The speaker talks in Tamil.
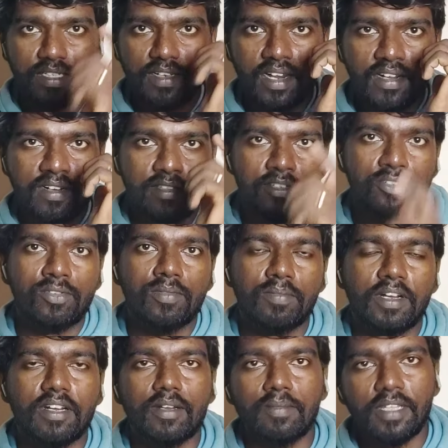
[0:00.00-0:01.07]
கன் எடுத்து ஷூட்
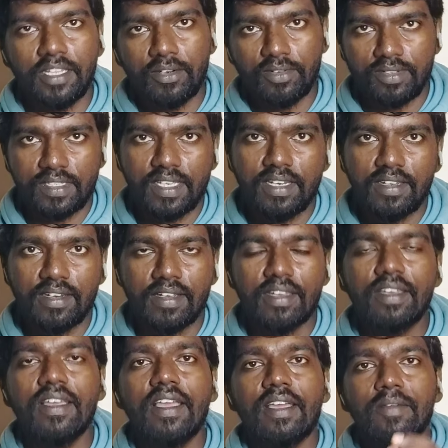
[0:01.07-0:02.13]
பண்ணுற மாதிரி ஒரு சீன்
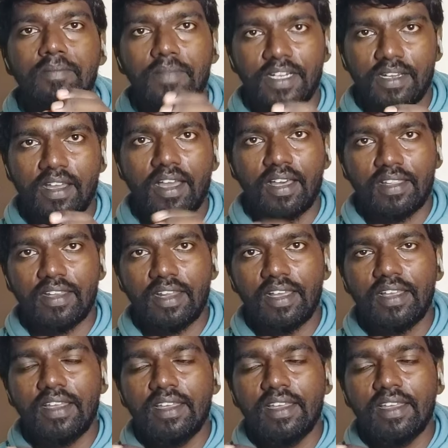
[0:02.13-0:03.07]
இருக்குது பட் அதில்